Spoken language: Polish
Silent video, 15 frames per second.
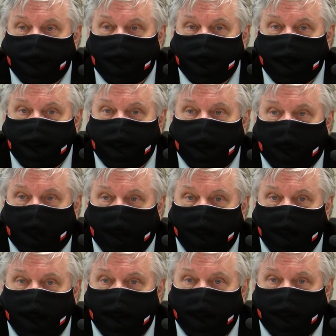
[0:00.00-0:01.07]
sesję
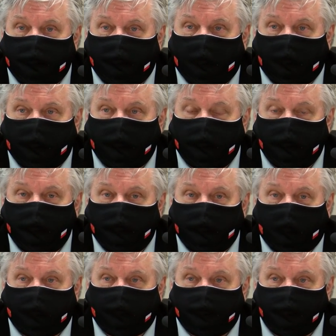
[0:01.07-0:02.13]
Rady Powiatu
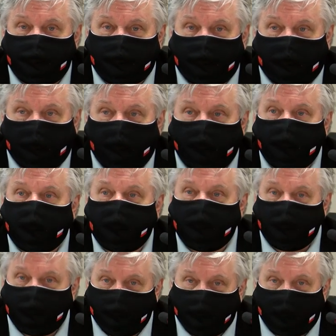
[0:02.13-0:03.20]
Bartoszyckiego.
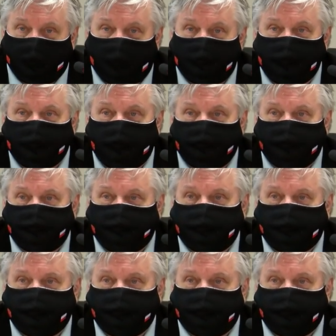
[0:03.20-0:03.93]
Dziękuję bardzo.